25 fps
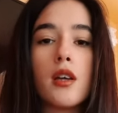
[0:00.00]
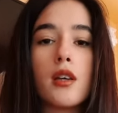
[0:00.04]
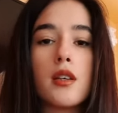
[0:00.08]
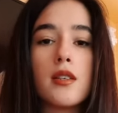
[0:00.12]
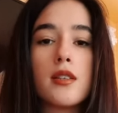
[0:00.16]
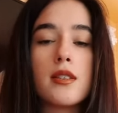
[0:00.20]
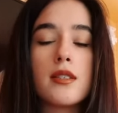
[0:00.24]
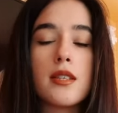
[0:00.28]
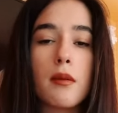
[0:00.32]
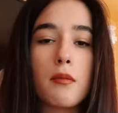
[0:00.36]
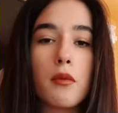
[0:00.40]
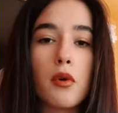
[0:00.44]

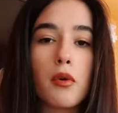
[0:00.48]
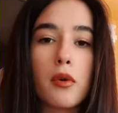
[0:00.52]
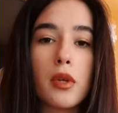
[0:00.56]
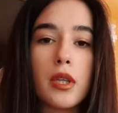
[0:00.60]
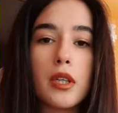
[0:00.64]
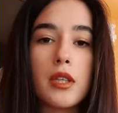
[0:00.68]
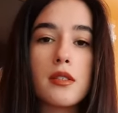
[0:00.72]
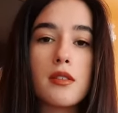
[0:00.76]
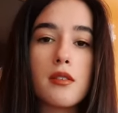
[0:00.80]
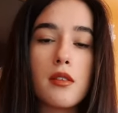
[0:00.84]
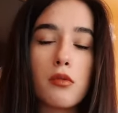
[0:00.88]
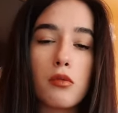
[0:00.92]
Stiamo
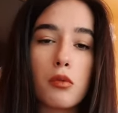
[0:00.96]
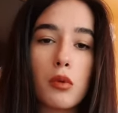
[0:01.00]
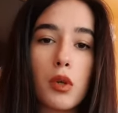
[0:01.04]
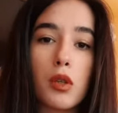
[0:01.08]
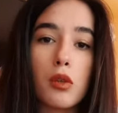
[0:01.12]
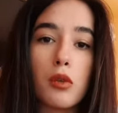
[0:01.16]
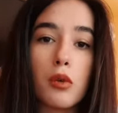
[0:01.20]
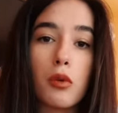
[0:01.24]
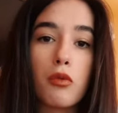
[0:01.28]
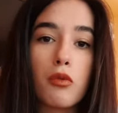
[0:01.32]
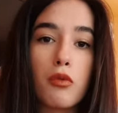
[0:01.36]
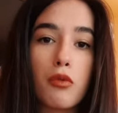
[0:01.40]
quindi
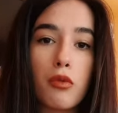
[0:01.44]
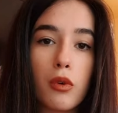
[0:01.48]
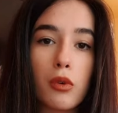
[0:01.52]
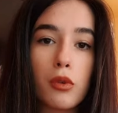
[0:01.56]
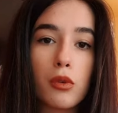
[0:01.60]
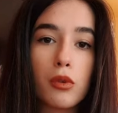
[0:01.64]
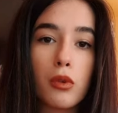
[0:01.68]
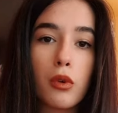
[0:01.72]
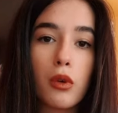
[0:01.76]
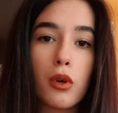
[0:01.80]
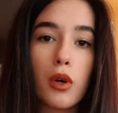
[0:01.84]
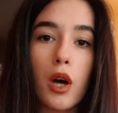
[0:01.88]
istituendo un
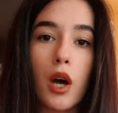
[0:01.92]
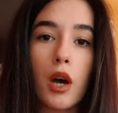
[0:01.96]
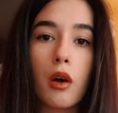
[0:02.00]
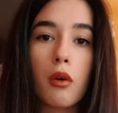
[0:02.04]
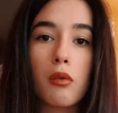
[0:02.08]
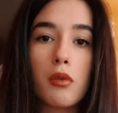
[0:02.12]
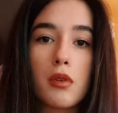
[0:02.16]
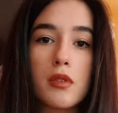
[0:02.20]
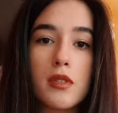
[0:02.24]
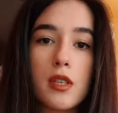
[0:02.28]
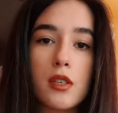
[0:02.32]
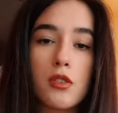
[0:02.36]
fondo
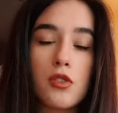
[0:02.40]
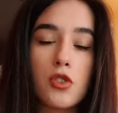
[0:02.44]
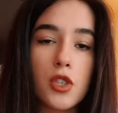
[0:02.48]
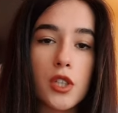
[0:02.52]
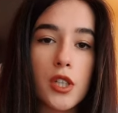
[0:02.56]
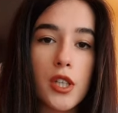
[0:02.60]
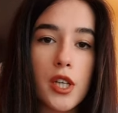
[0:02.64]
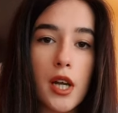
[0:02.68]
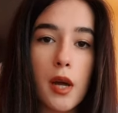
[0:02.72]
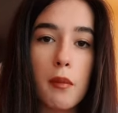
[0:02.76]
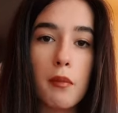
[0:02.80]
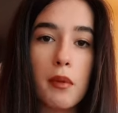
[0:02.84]
a cui si
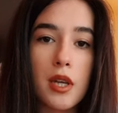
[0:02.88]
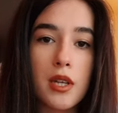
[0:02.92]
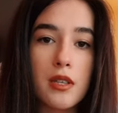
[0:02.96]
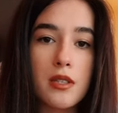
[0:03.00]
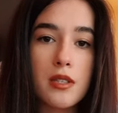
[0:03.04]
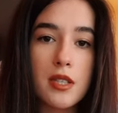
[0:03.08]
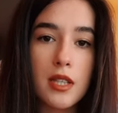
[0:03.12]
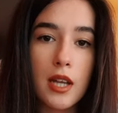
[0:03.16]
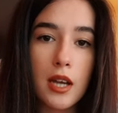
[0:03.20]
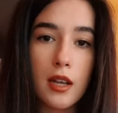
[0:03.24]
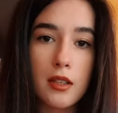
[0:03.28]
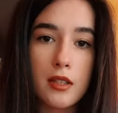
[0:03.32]
accederà per
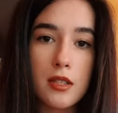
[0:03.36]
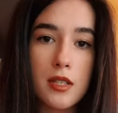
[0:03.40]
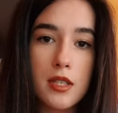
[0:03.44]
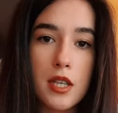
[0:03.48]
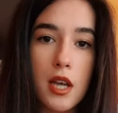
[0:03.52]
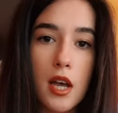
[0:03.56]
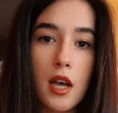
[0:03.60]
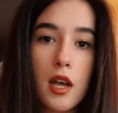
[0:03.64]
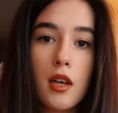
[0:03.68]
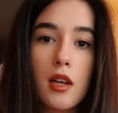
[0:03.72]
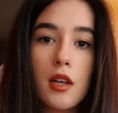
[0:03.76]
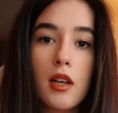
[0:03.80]

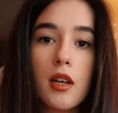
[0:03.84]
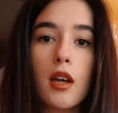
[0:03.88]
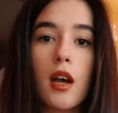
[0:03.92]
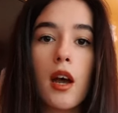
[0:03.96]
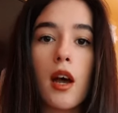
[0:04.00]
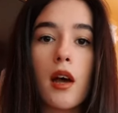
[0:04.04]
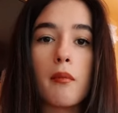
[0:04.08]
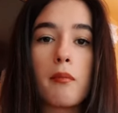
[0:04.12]
istanza